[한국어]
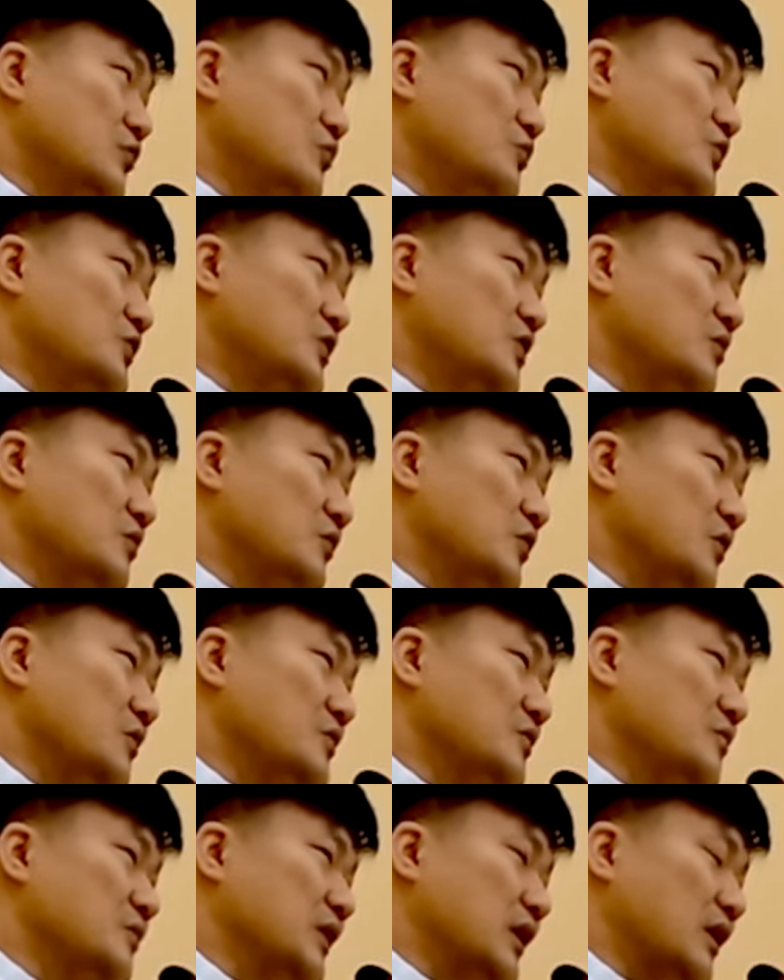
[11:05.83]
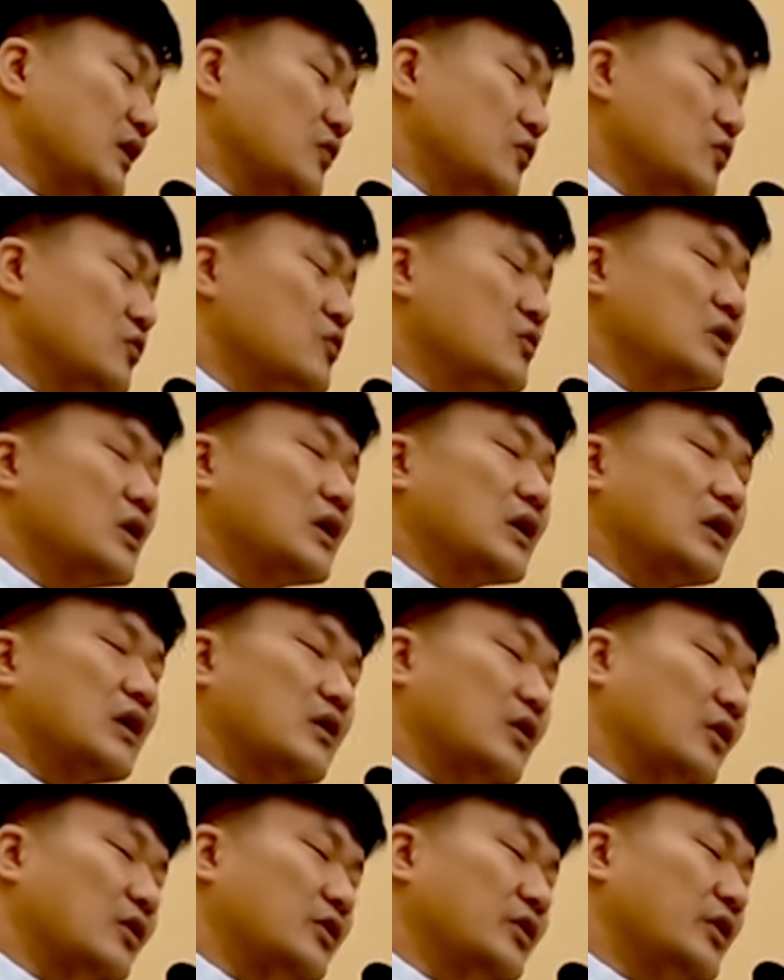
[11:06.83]
움직임은 없습니다.
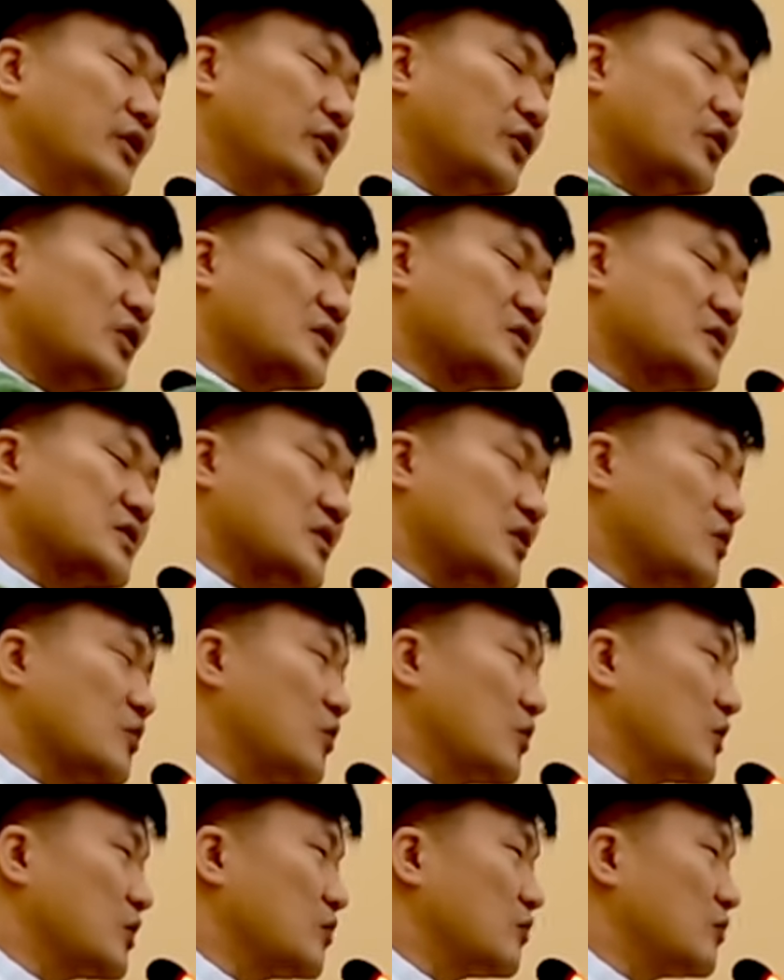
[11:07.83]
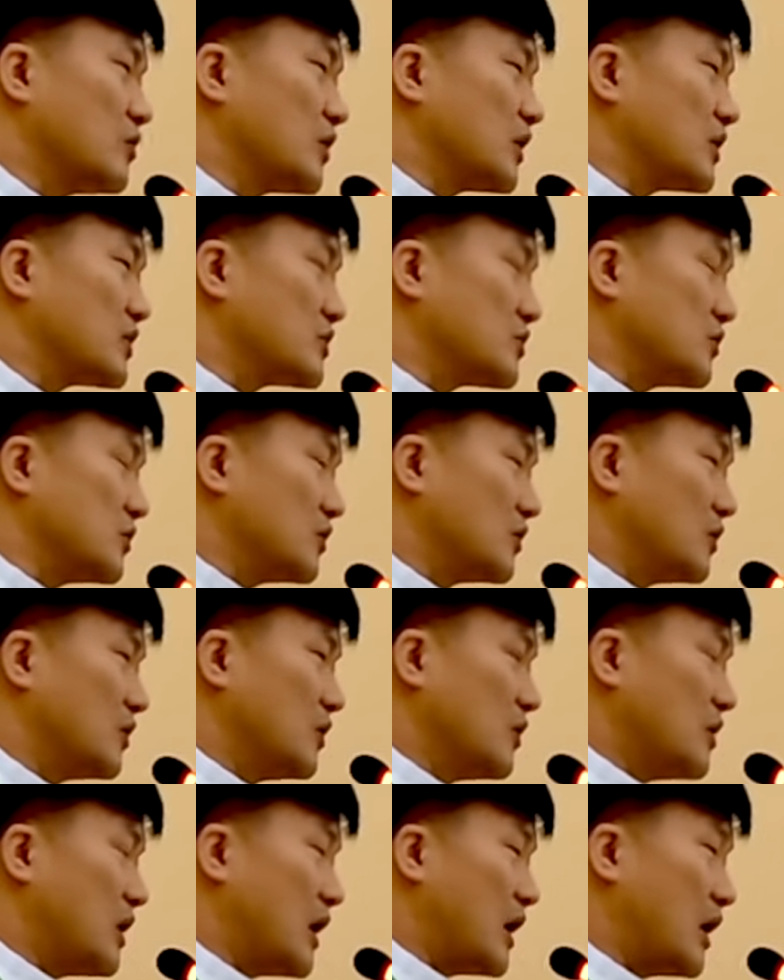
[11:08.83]
누군가가 건드려 놓았으니 공이 굴러가죠.
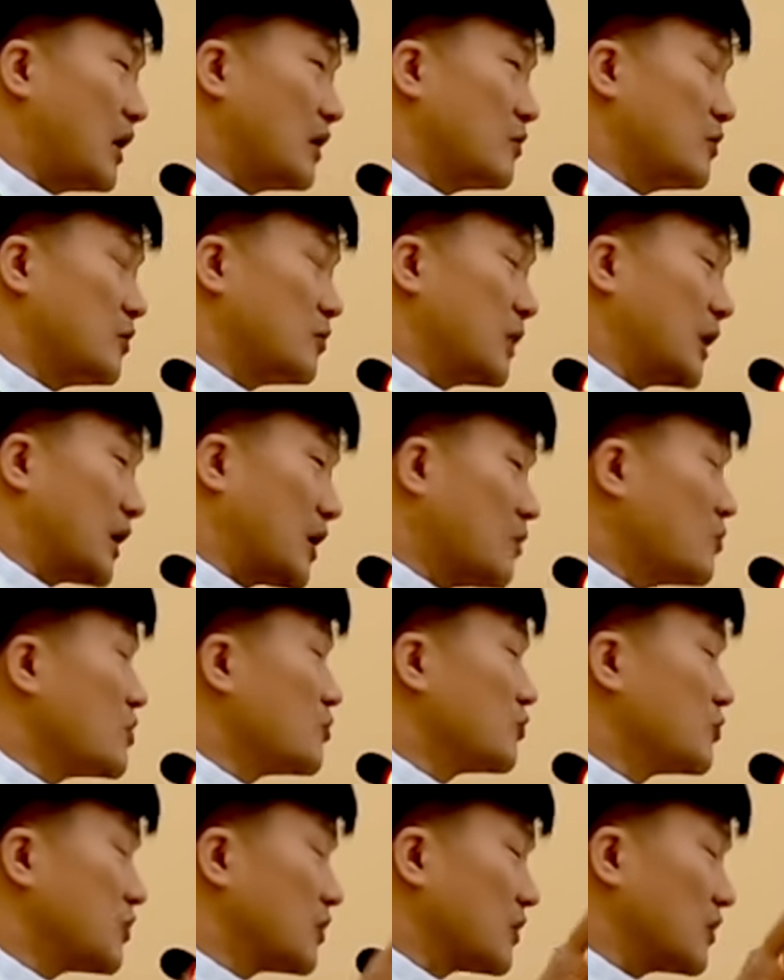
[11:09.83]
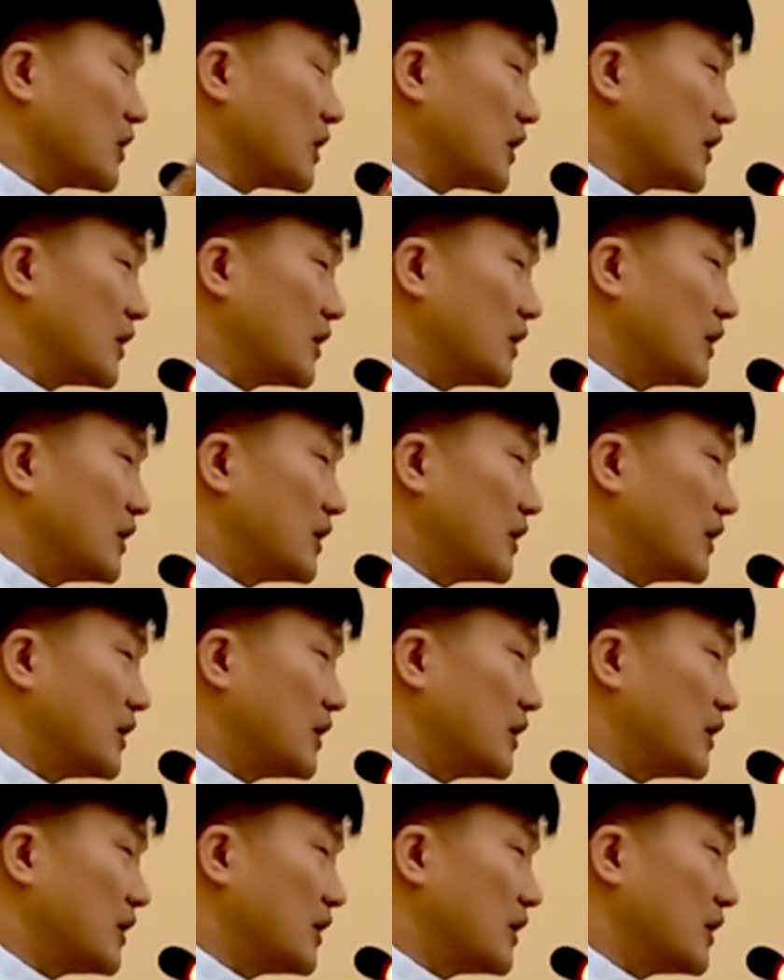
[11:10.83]
아니면 바람이 불었거나.